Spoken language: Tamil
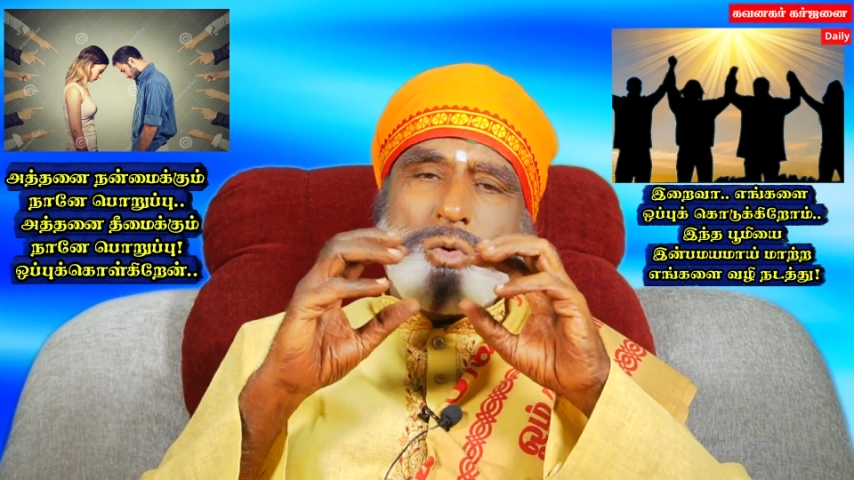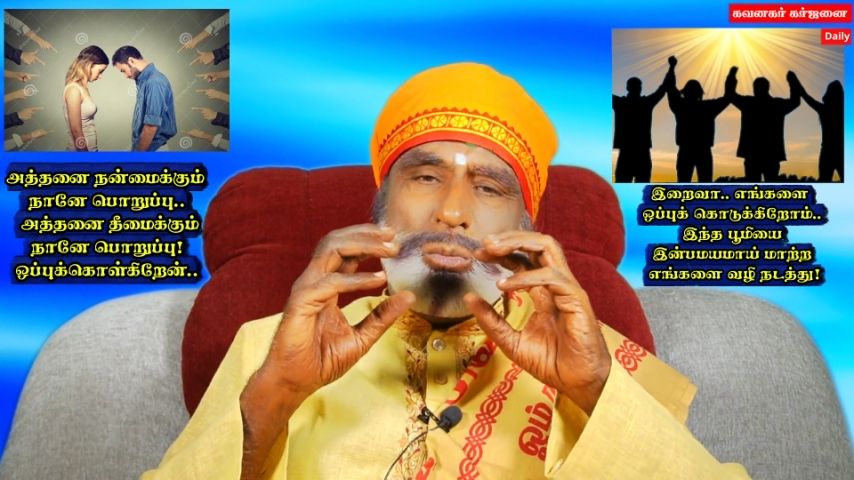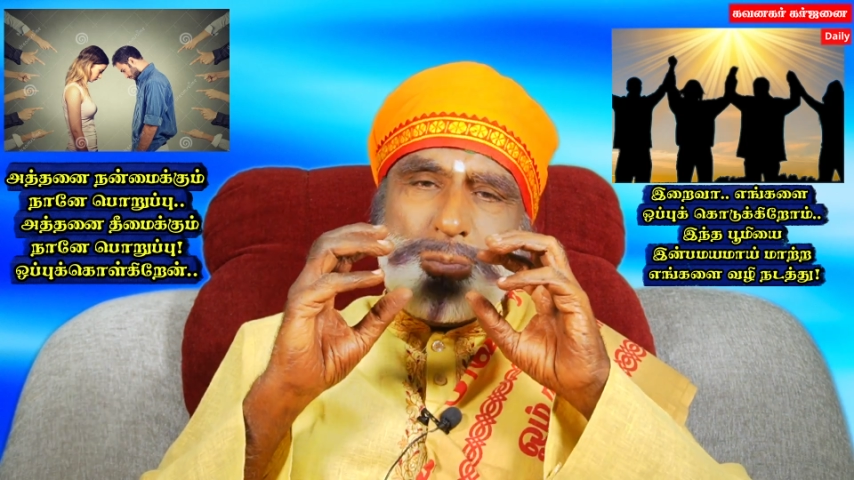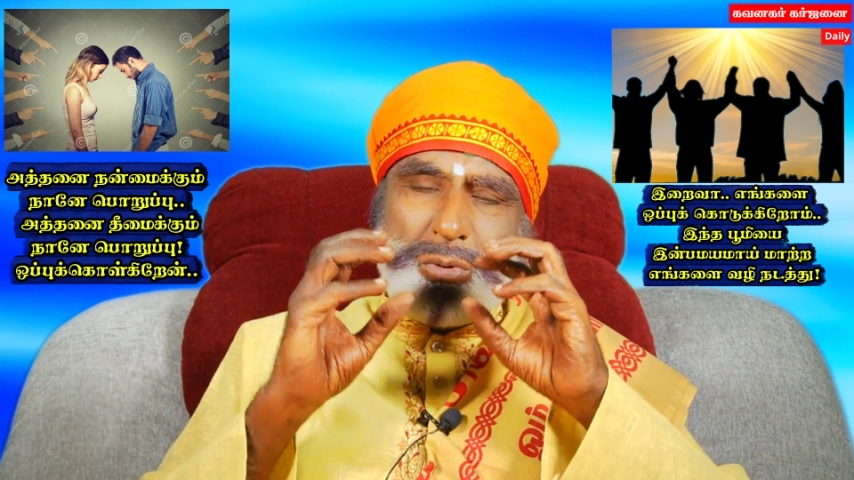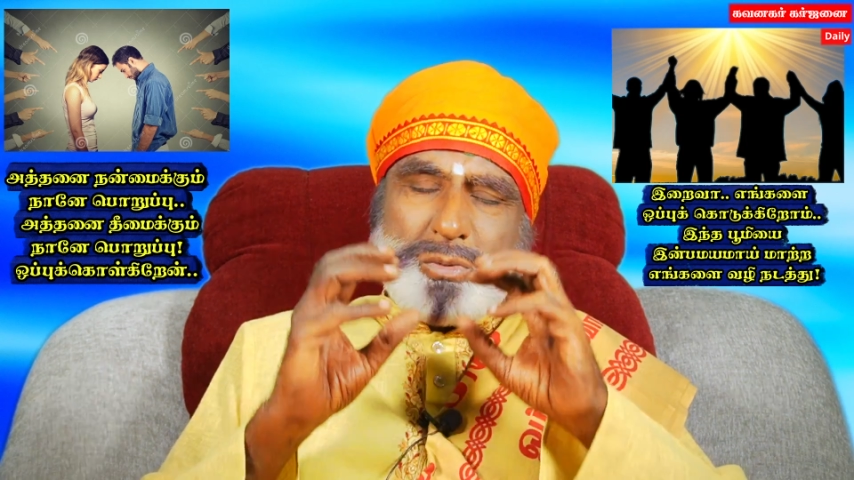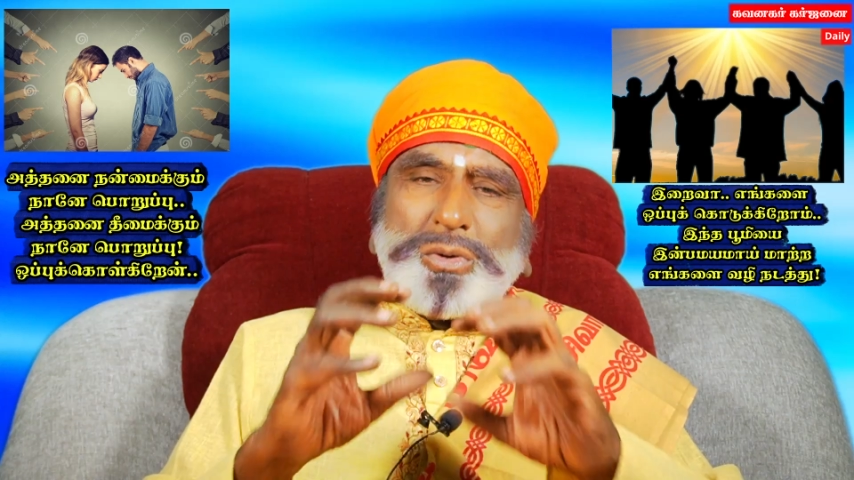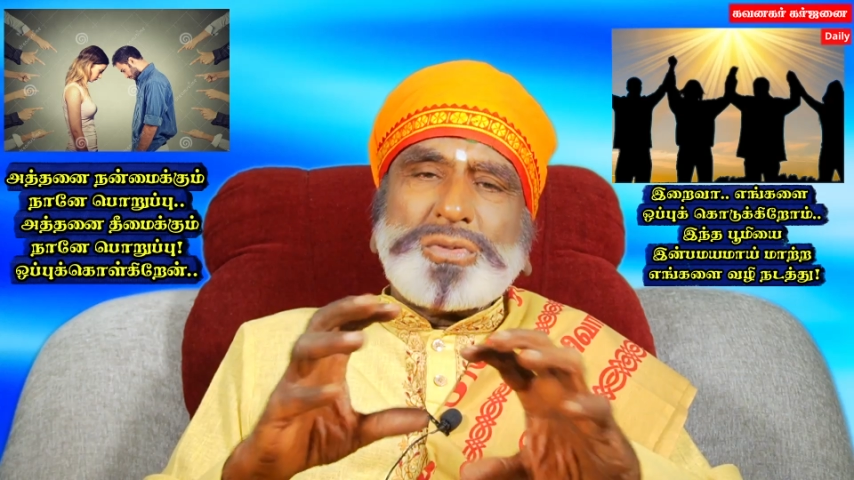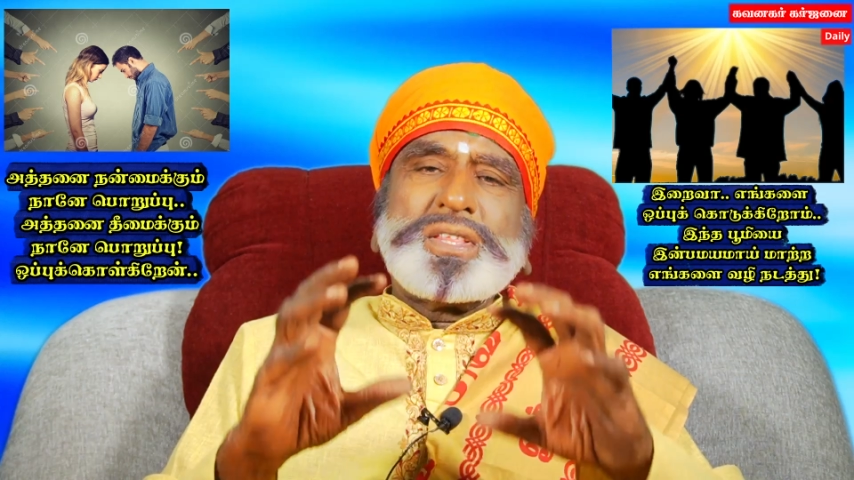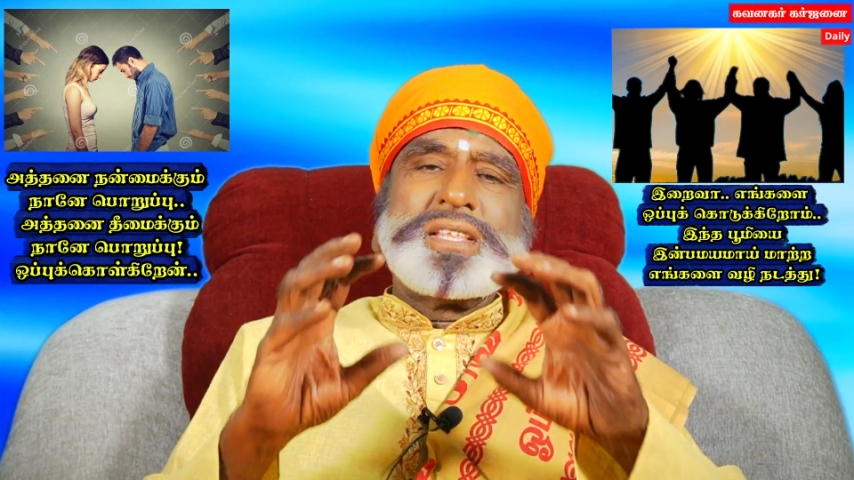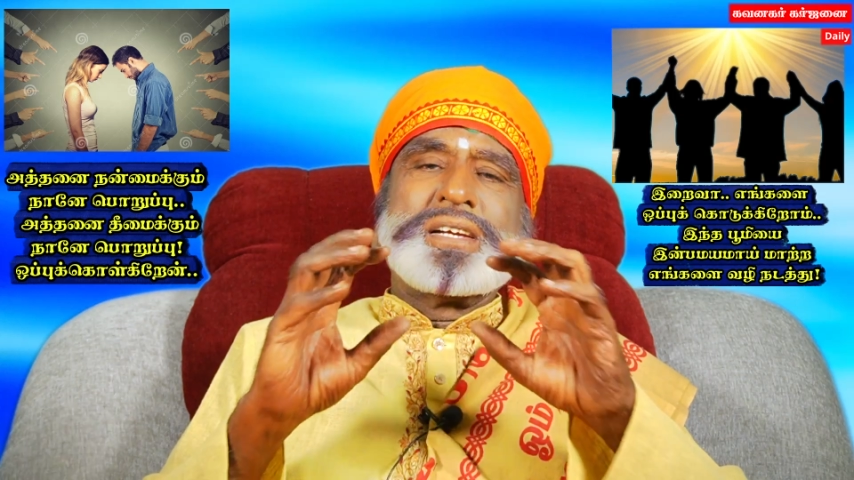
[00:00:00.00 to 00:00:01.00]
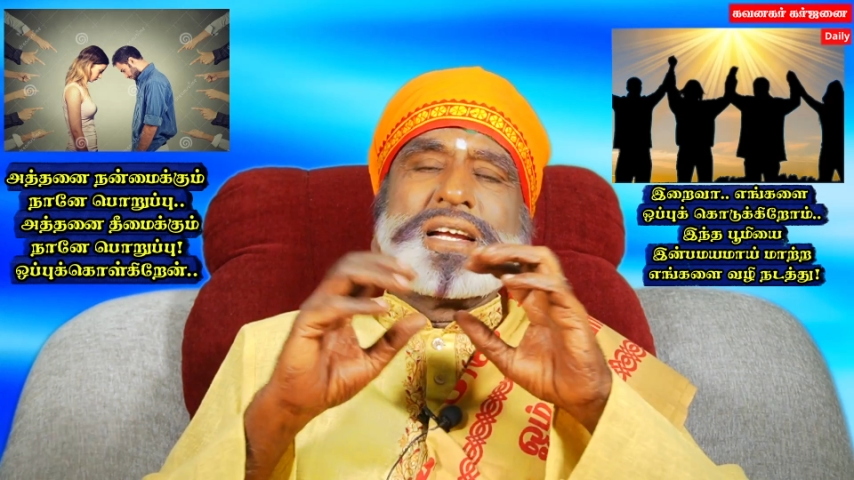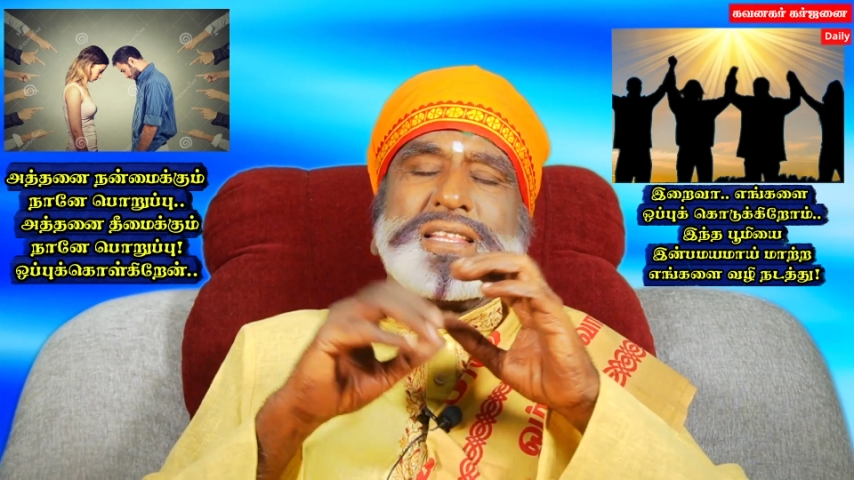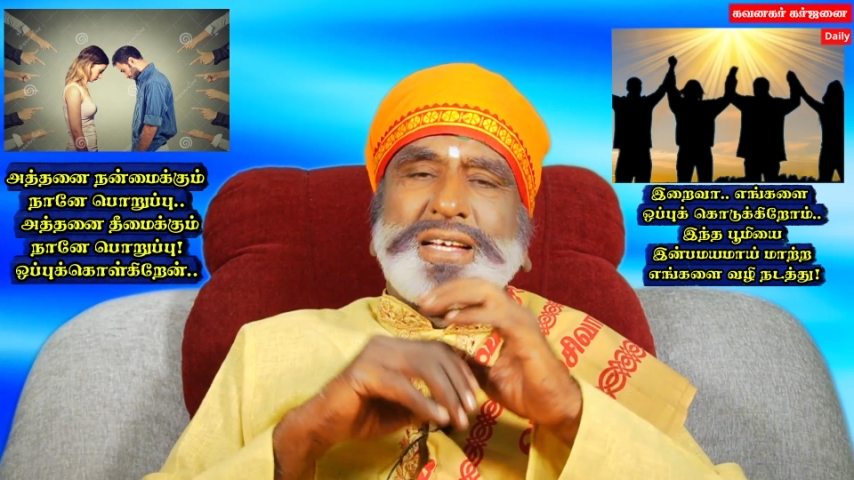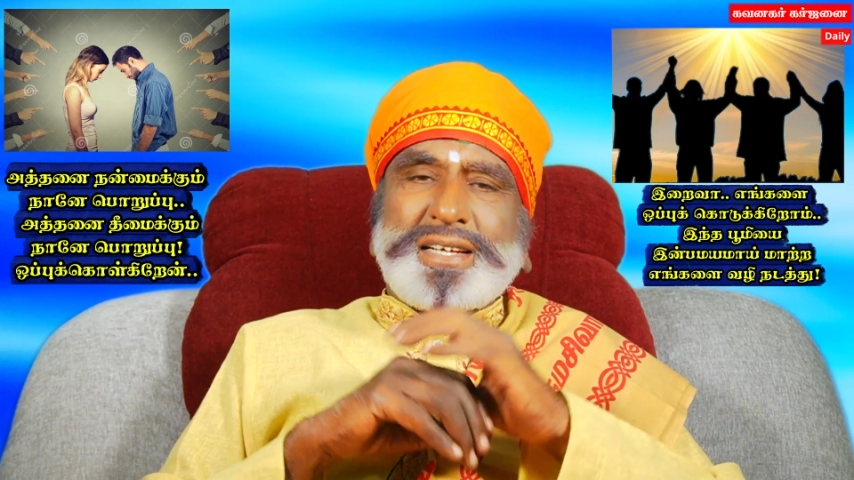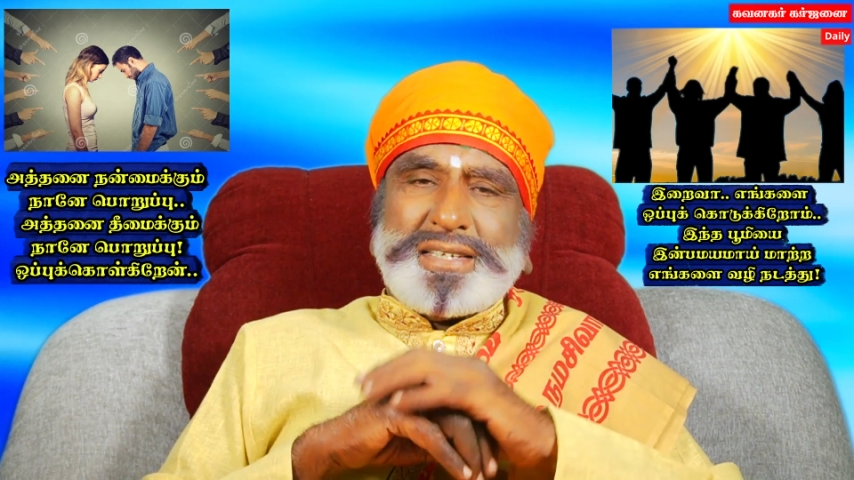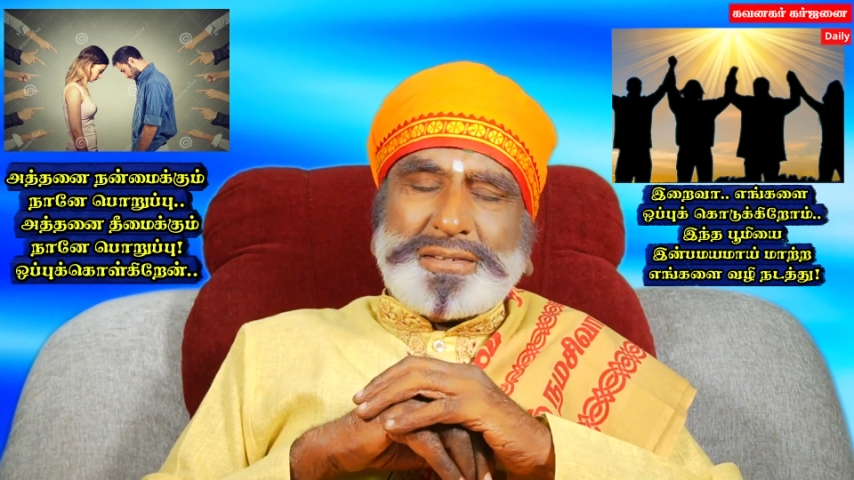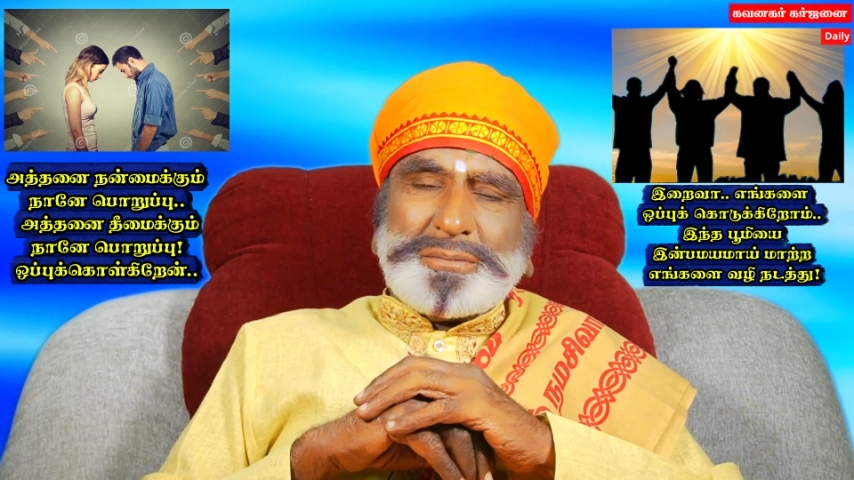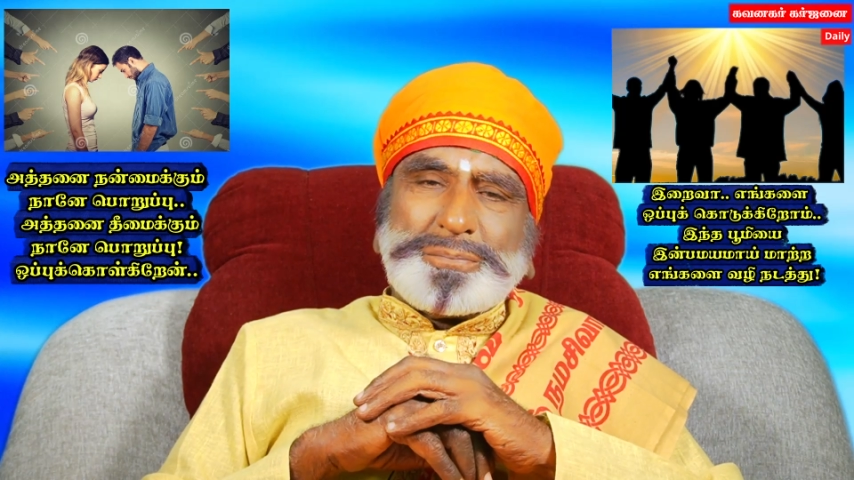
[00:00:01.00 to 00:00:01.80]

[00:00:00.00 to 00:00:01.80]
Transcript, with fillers: ஒப்பு கொடுத்ததுனால தான்